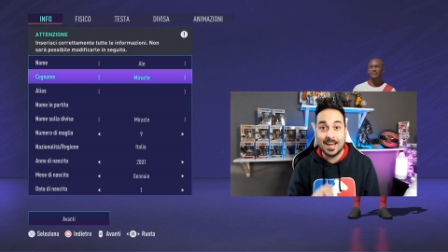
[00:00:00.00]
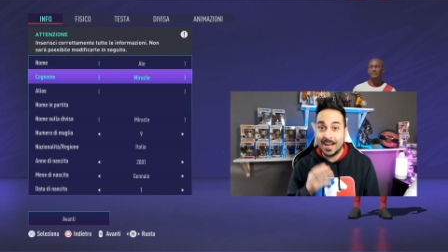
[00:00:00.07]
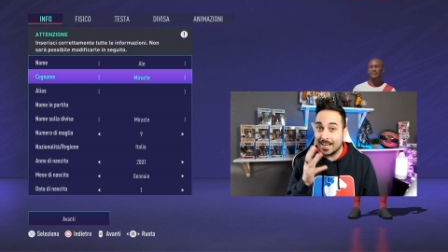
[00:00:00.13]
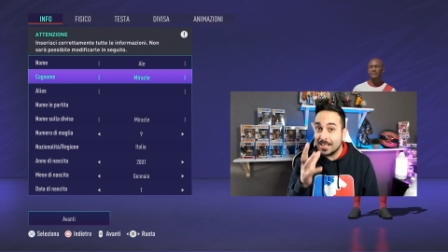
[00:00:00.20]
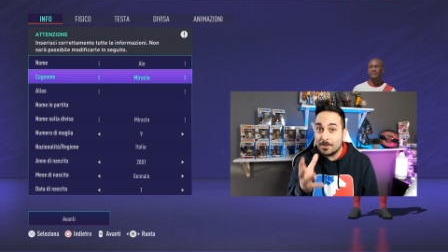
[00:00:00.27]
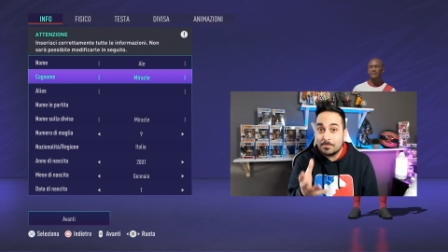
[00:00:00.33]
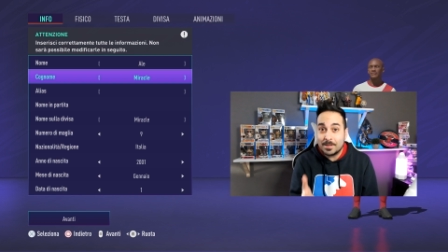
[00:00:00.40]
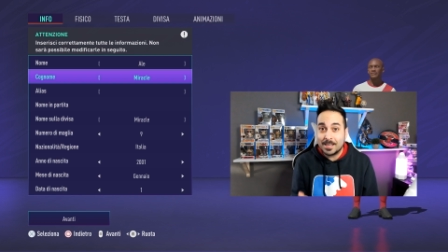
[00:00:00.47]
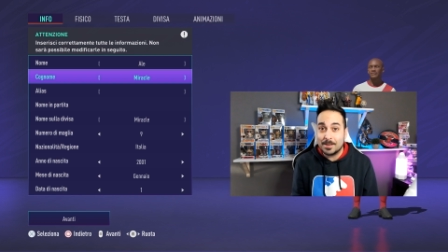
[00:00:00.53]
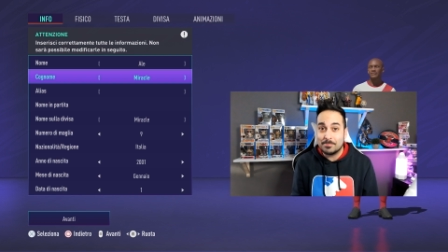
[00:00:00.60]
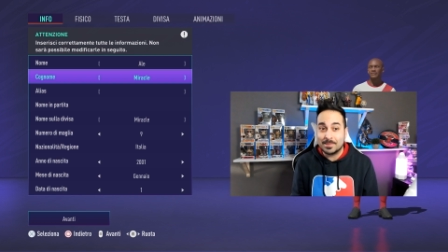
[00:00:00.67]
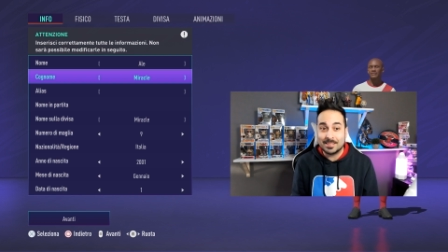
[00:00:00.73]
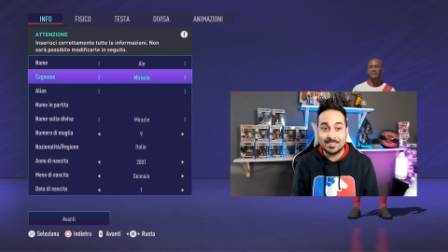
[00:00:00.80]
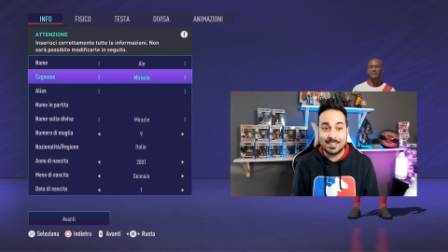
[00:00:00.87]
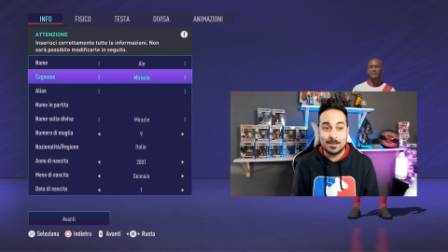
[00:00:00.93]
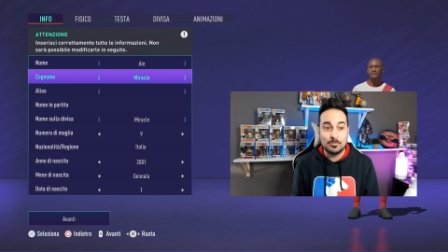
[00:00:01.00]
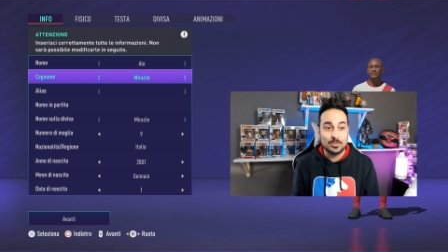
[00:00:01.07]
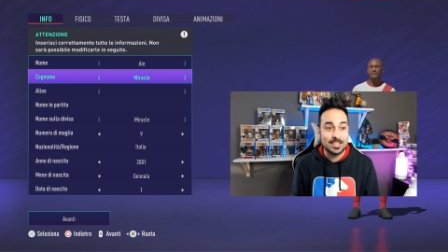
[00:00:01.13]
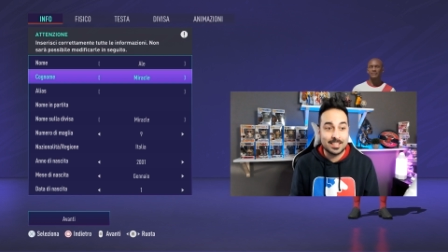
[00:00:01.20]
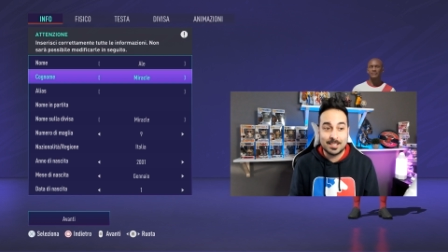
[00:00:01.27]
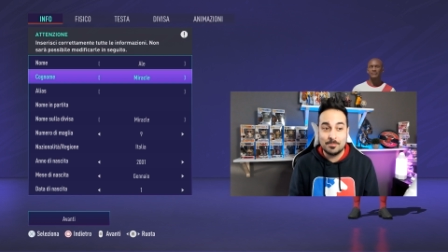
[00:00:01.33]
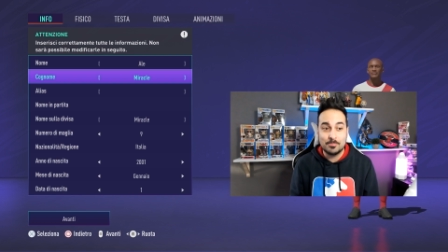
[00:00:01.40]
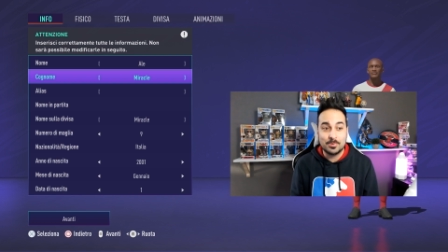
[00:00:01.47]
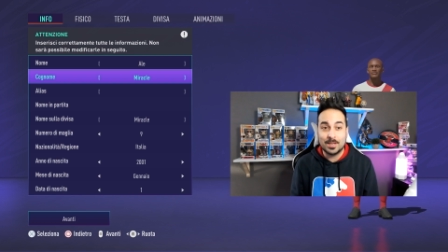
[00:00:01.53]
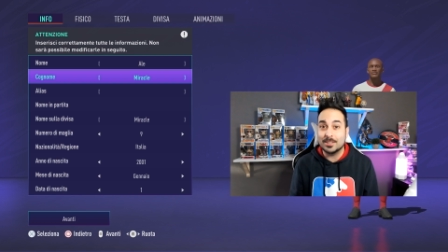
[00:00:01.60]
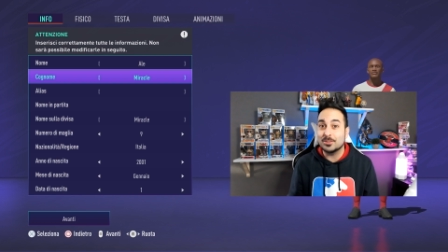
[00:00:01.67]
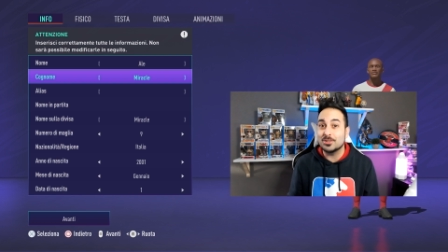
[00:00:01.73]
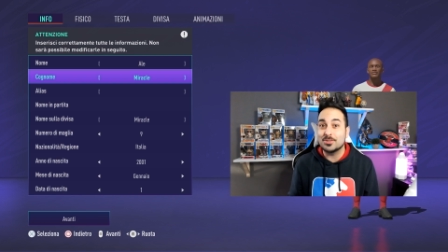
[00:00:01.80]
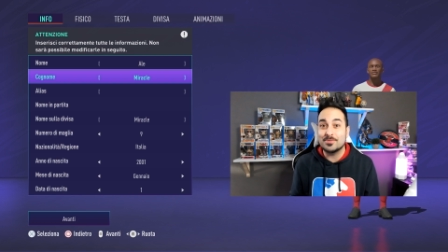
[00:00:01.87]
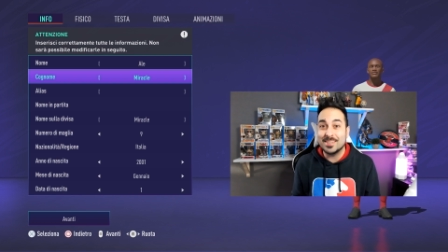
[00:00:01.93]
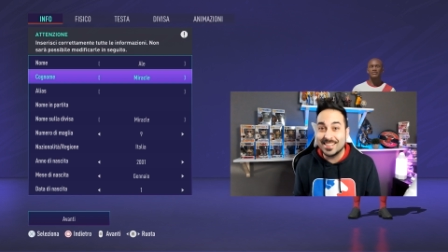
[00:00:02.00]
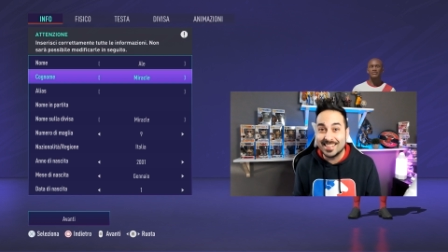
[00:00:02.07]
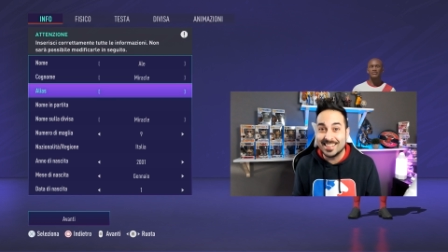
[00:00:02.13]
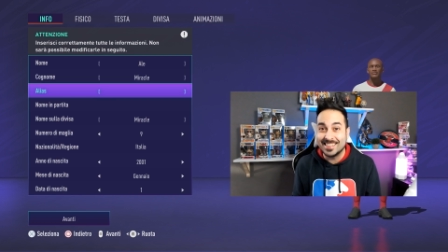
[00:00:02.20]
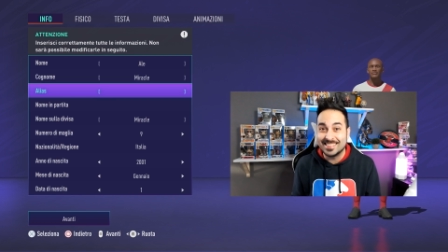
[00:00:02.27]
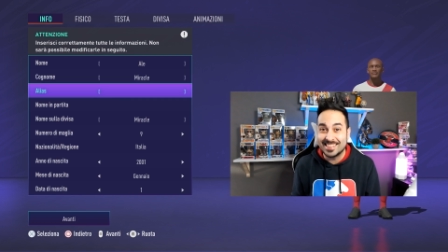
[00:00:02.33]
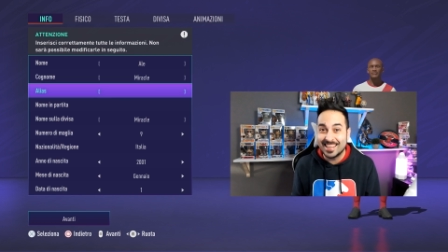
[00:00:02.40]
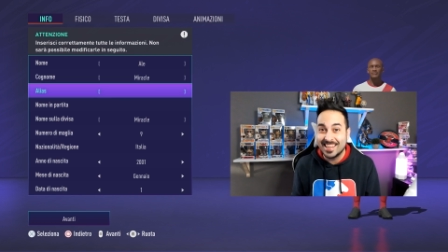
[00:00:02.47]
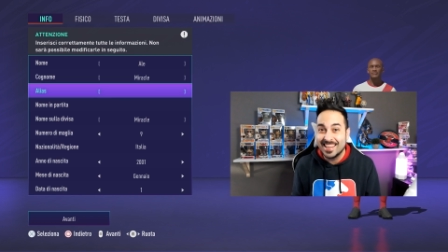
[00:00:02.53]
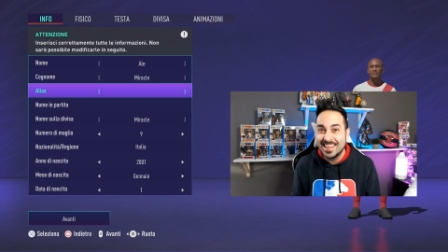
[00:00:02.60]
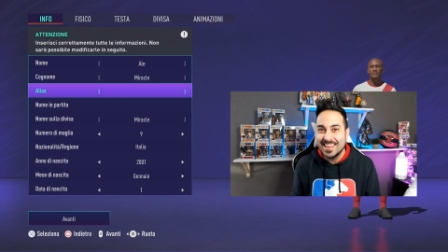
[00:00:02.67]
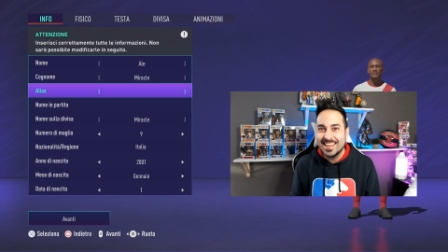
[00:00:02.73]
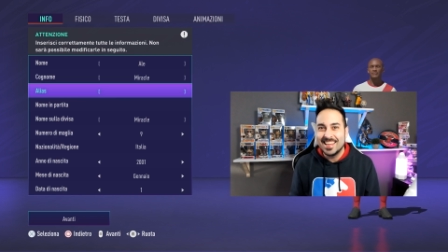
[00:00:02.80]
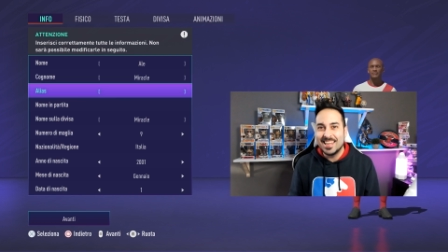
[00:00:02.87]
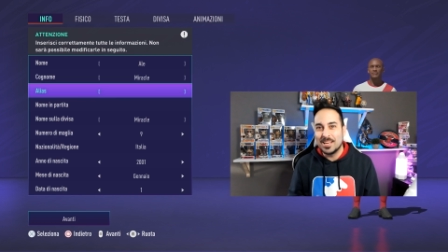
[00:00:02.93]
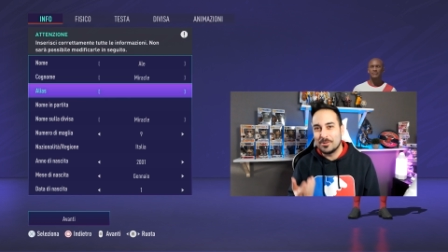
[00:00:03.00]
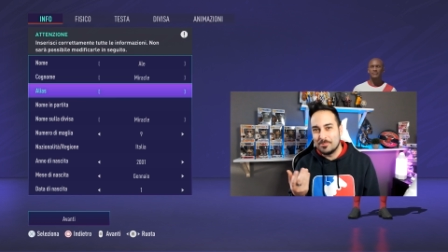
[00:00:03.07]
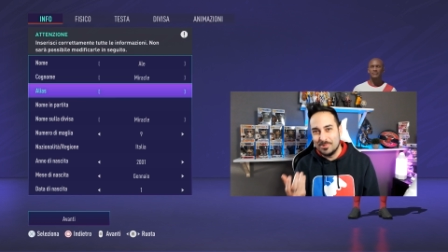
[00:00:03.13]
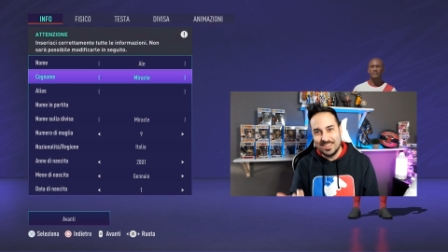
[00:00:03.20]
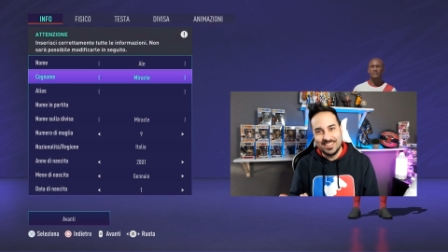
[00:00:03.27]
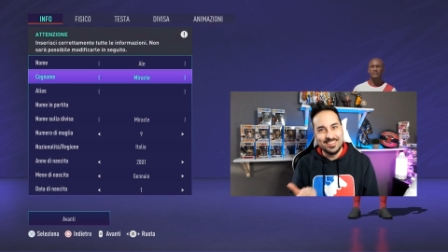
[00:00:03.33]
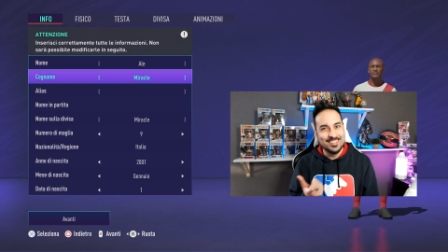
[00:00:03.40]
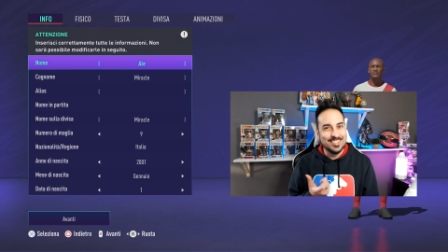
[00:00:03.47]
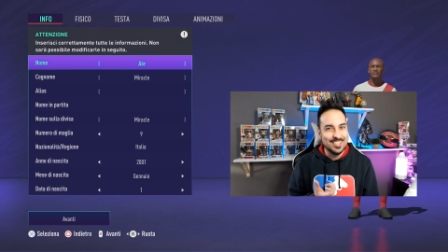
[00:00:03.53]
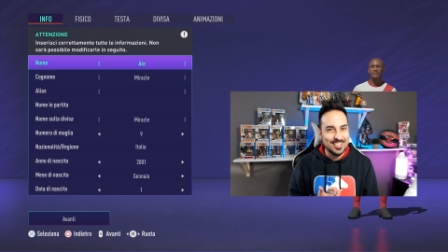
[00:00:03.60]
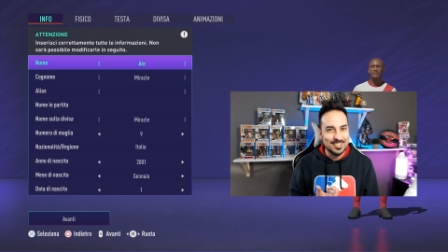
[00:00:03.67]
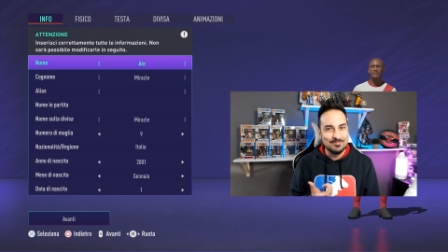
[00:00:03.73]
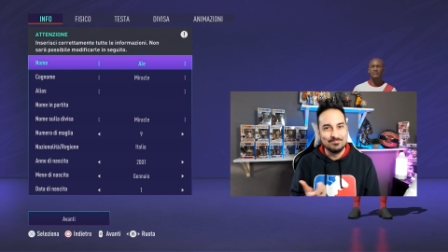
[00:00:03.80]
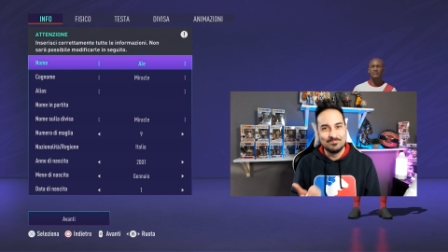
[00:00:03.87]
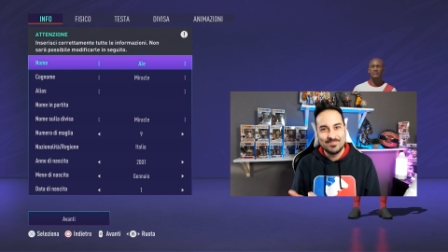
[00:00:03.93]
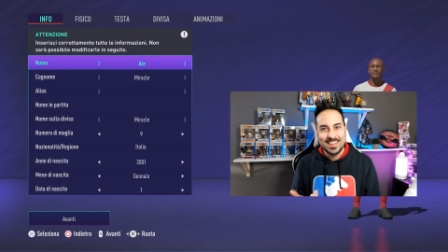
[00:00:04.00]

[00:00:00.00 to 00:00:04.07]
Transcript: anche perché partiremo dal campionato svedese e quindi